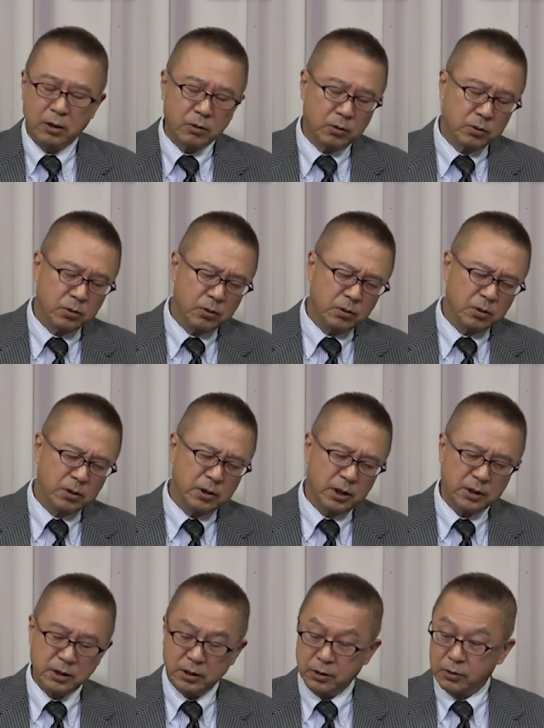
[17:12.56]
この
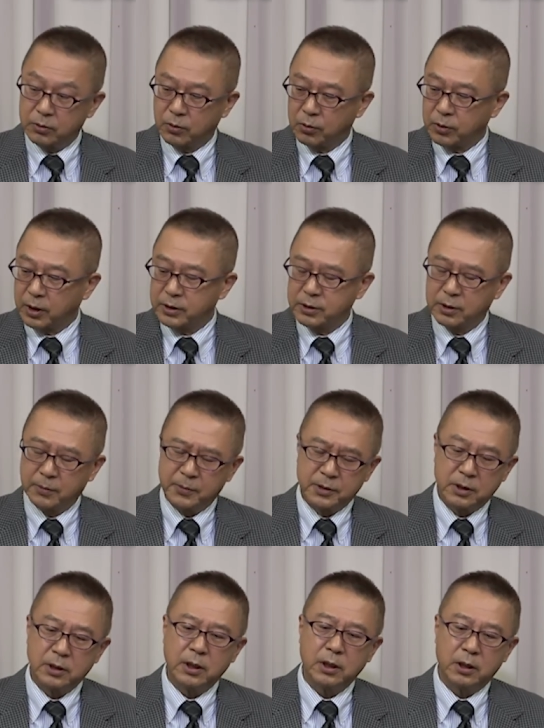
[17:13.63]
癒しっていうと怒られちゃうかも
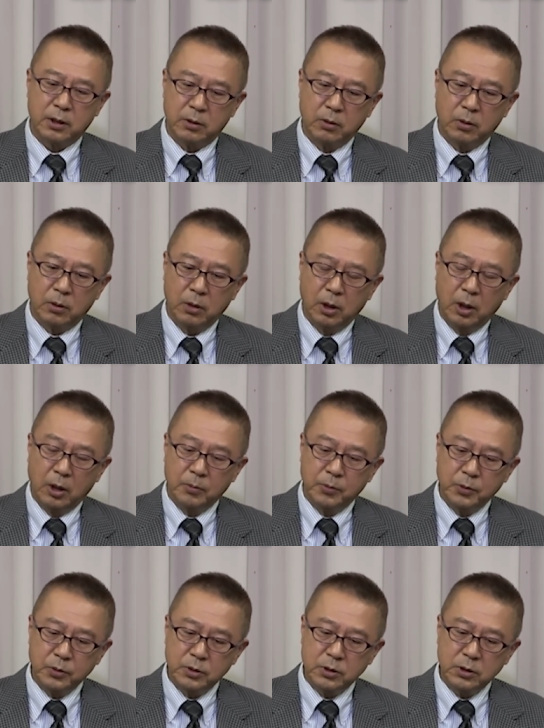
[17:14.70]
しれないけど、
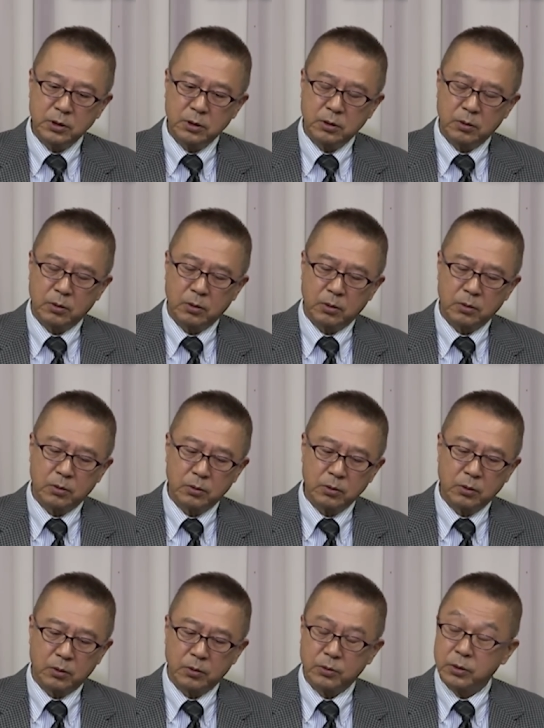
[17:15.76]
プーチンの
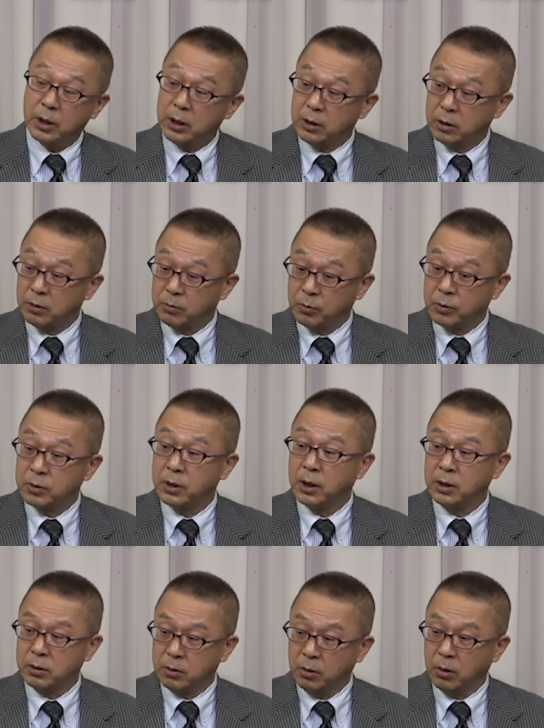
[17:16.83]
今度のウクライナの問
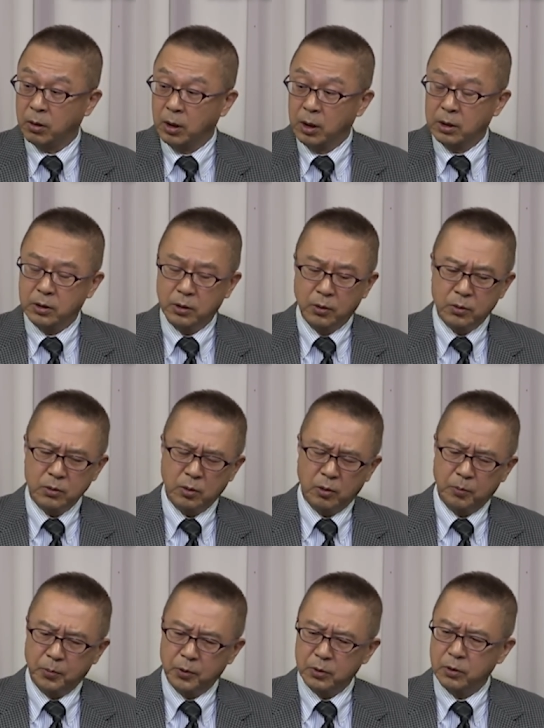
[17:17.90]
題と日本の
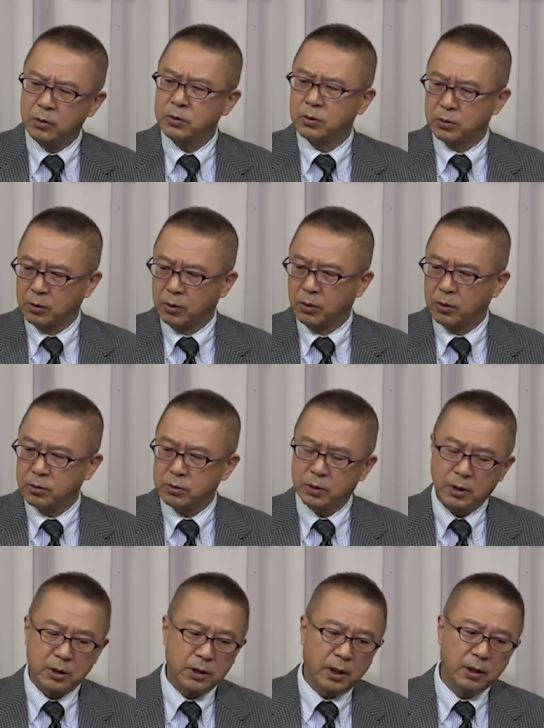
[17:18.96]
北方領土とそ
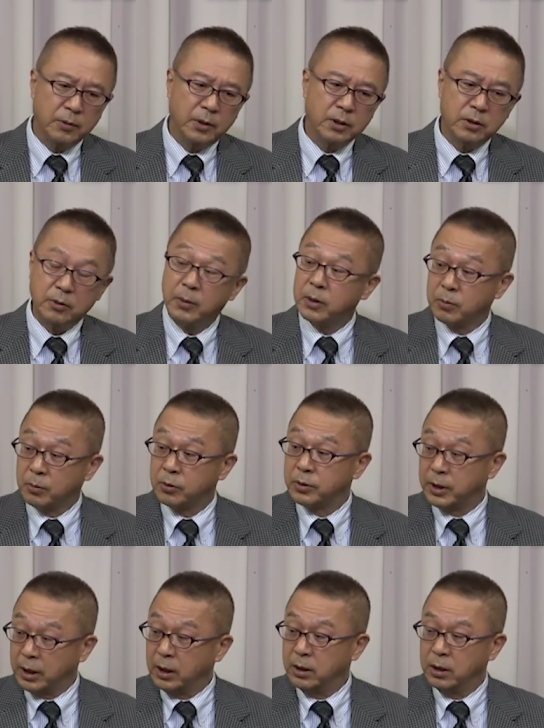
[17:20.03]
れから台湾の今の
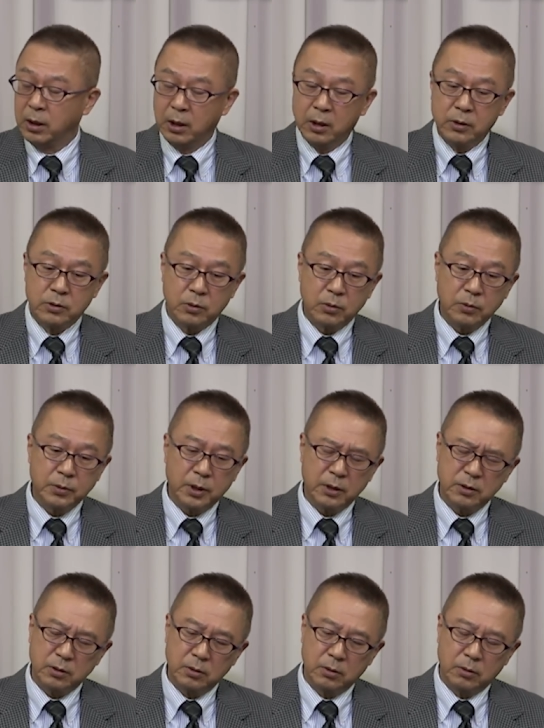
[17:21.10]
問題、その2
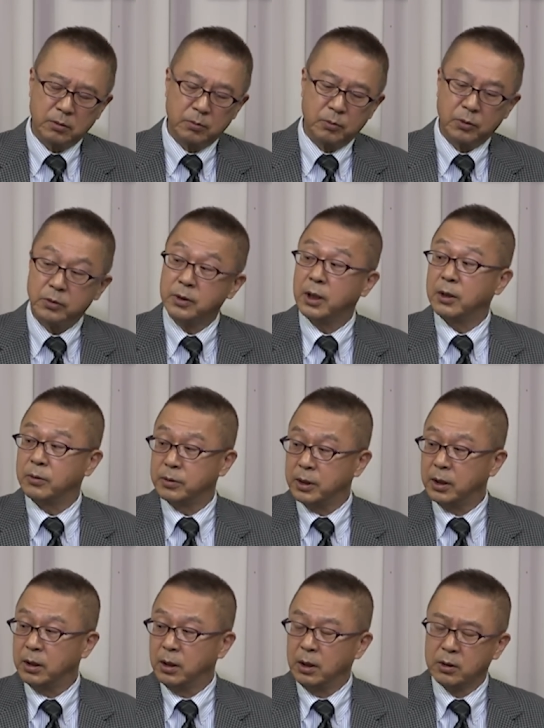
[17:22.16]
つの問題を
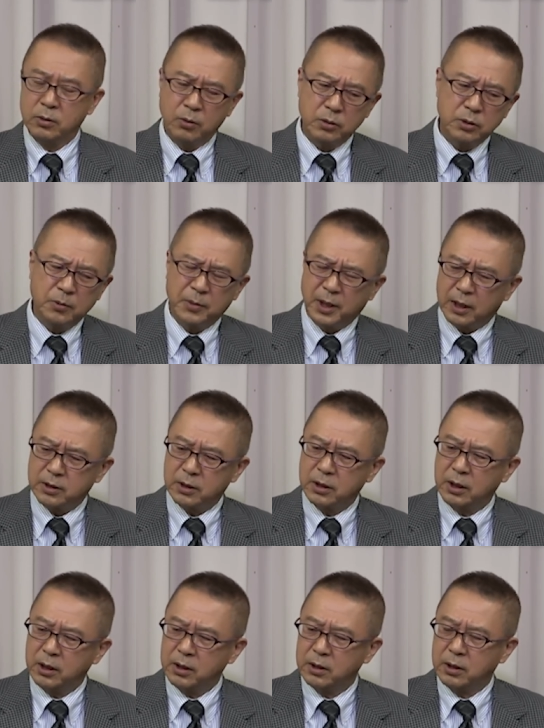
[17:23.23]
ねどうしても重
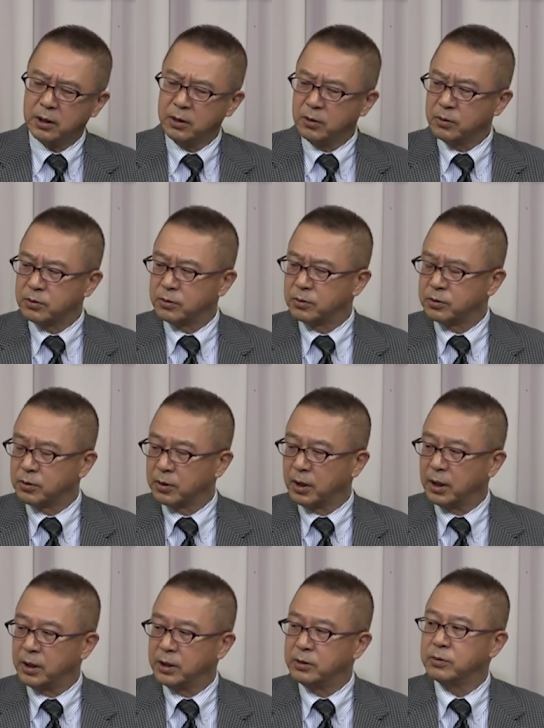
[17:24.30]
ねて議論する人
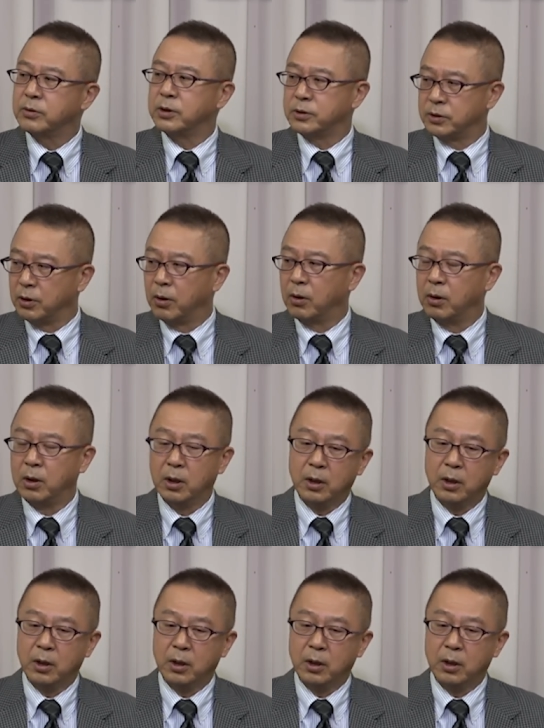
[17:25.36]
がいるんですよ。